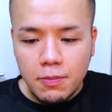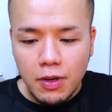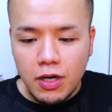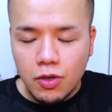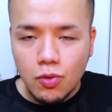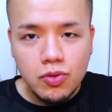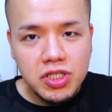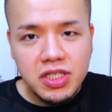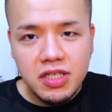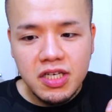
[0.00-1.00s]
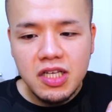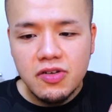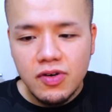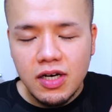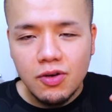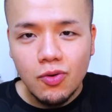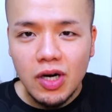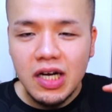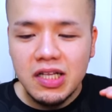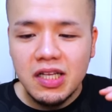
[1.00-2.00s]
まあ、個人的にはご
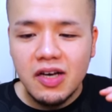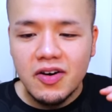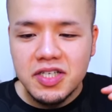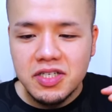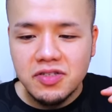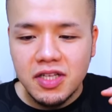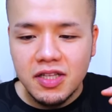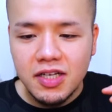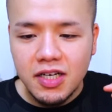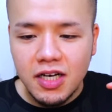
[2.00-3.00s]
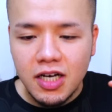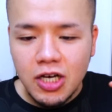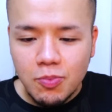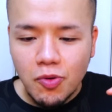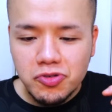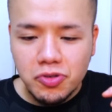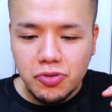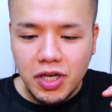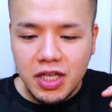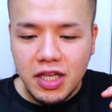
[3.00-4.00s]
飯に合わせるんだったら、もうちょっ
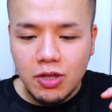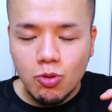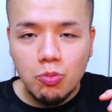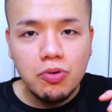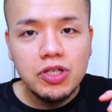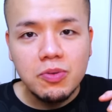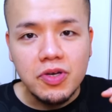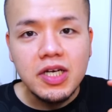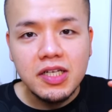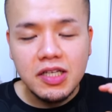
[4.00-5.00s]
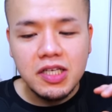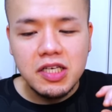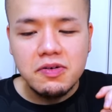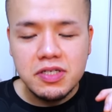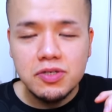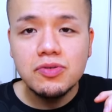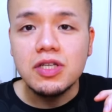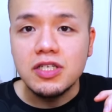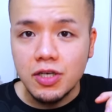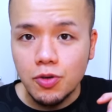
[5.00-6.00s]
とね、納豆っぽくてもいいかなって気はするん
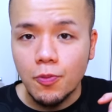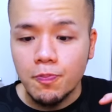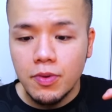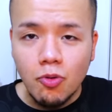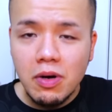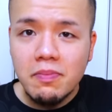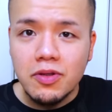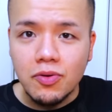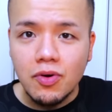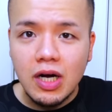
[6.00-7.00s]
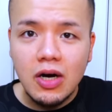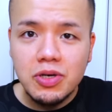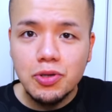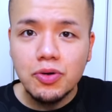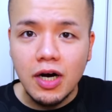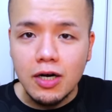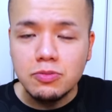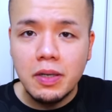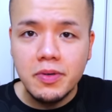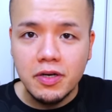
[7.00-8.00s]
ですけど、お豆の香りとか
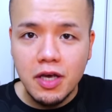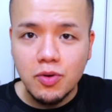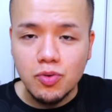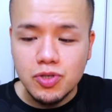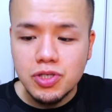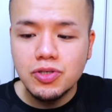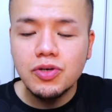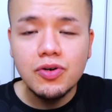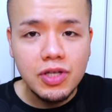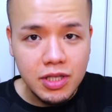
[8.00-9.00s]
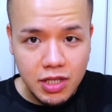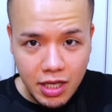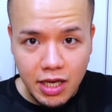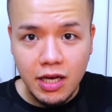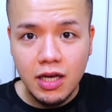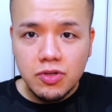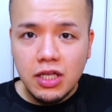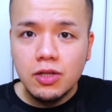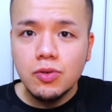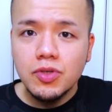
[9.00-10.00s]
旨味が結構強いんで、
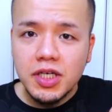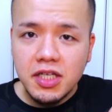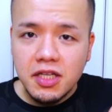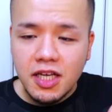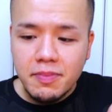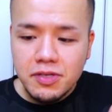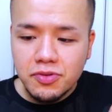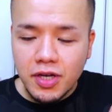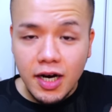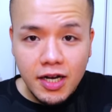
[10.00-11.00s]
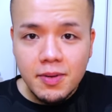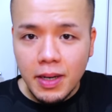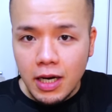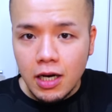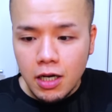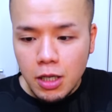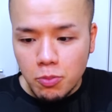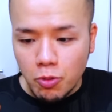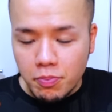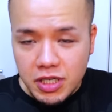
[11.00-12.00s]
納豆だけで食べるのであれば、
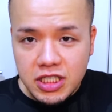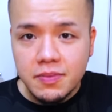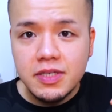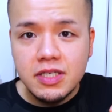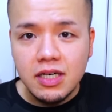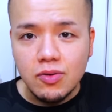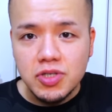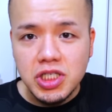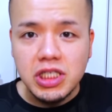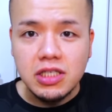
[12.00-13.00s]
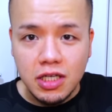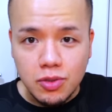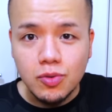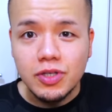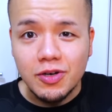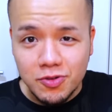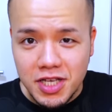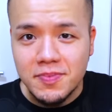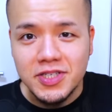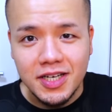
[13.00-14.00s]
もうめちゃめちゃ美味しい納豆でご
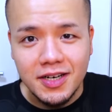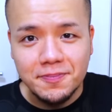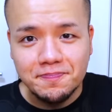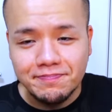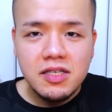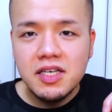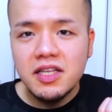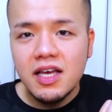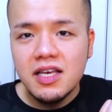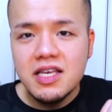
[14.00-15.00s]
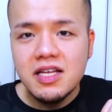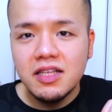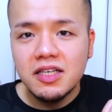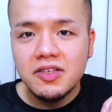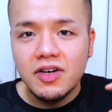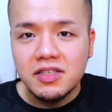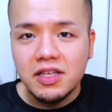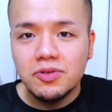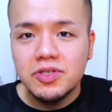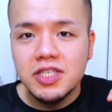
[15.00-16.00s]
ざいました。ぜひね、気になった方は
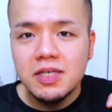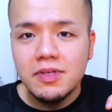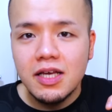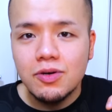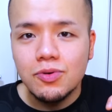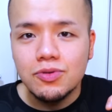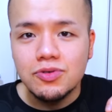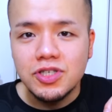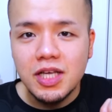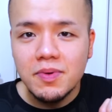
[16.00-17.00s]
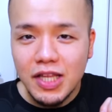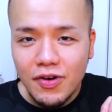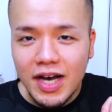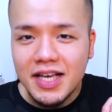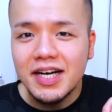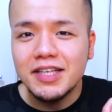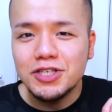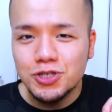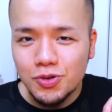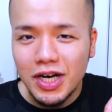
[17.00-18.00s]
ネットで調べて購入してみてはいかが
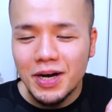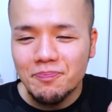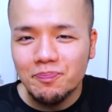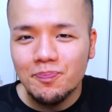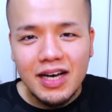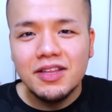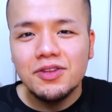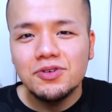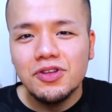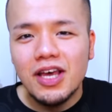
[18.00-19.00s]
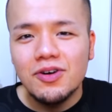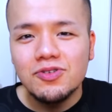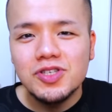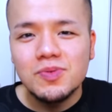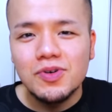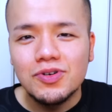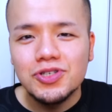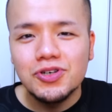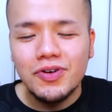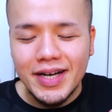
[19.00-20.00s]
でしょうか。はい、ということで本日ご
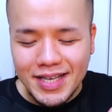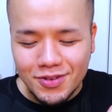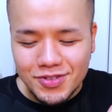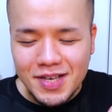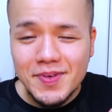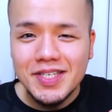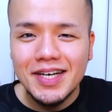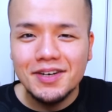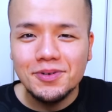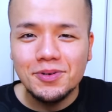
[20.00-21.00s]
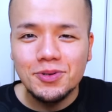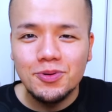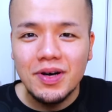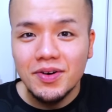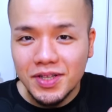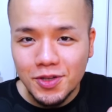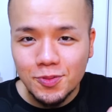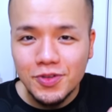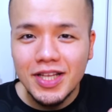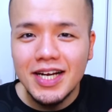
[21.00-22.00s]
視聴ありがとうございました。この動画が良かった
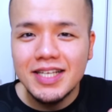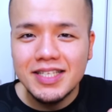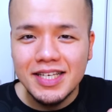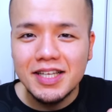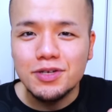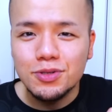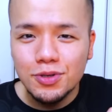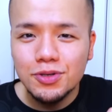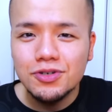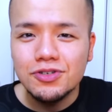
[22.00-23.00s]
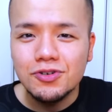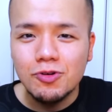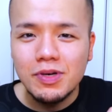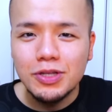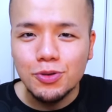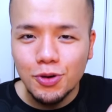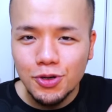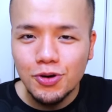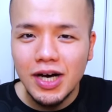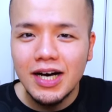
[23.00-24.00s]
と思ったらチャンネル登録、コメント、高
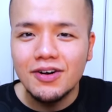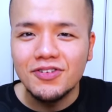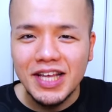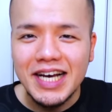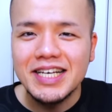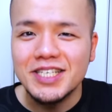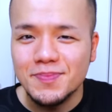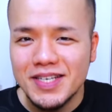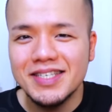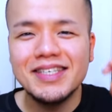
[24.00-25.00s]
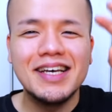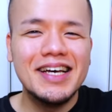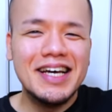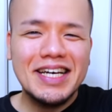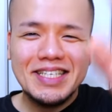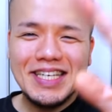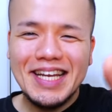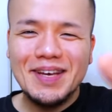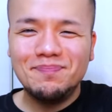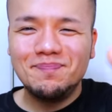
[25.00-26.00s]
評価お願いします。じゃ
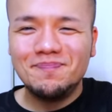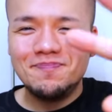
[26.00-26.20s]
あね。